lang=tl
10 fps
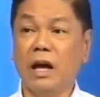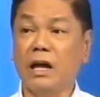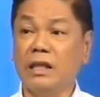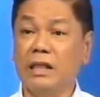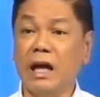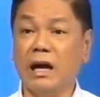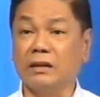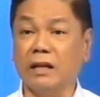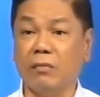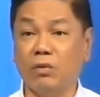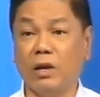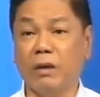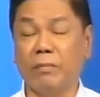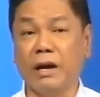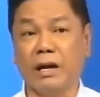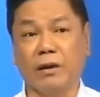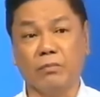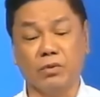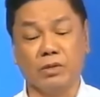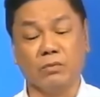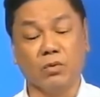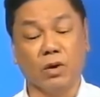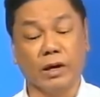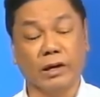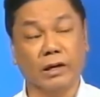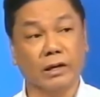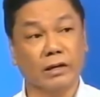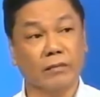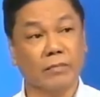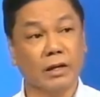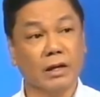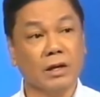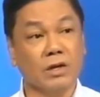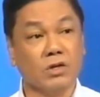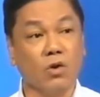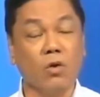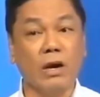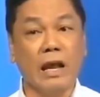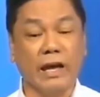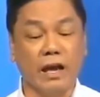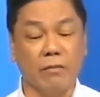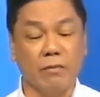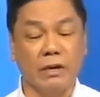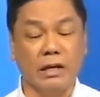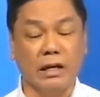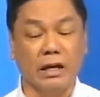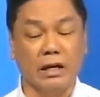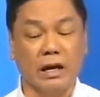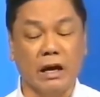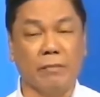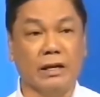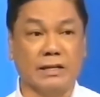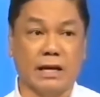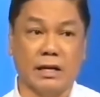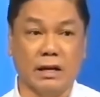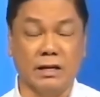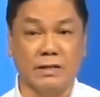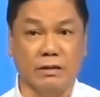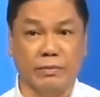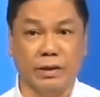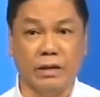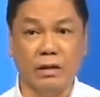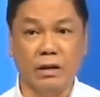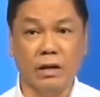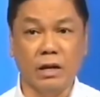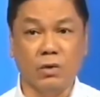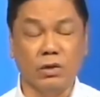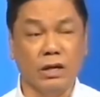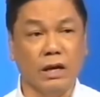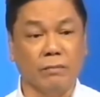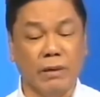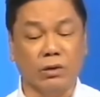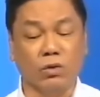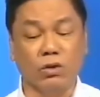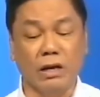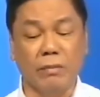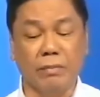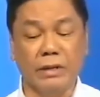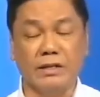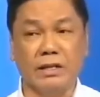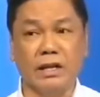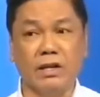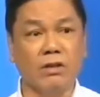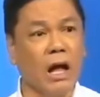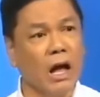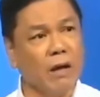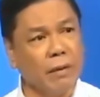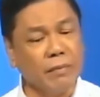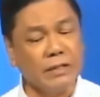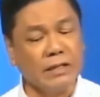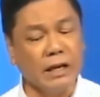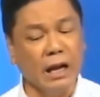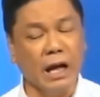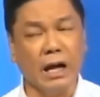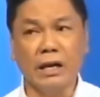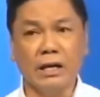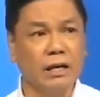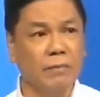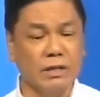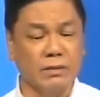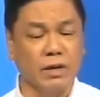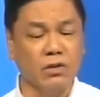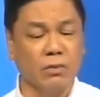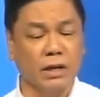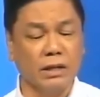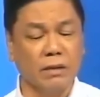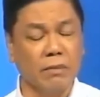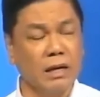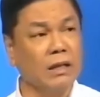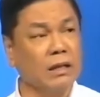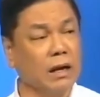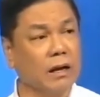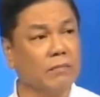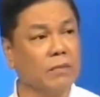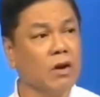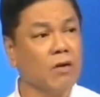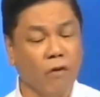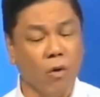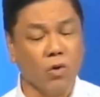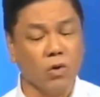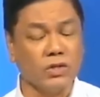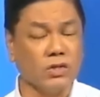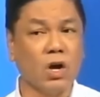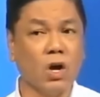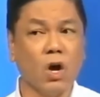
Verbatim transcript: gaganda ang takbo ng pagharap mo sa buhay. So huwag laging mamili na kabalisahan ng isipin, kundi ang pagtuunan ng pansin ay yung nakakapagpasigla. Ibig sabihin yung magandang balita. Focus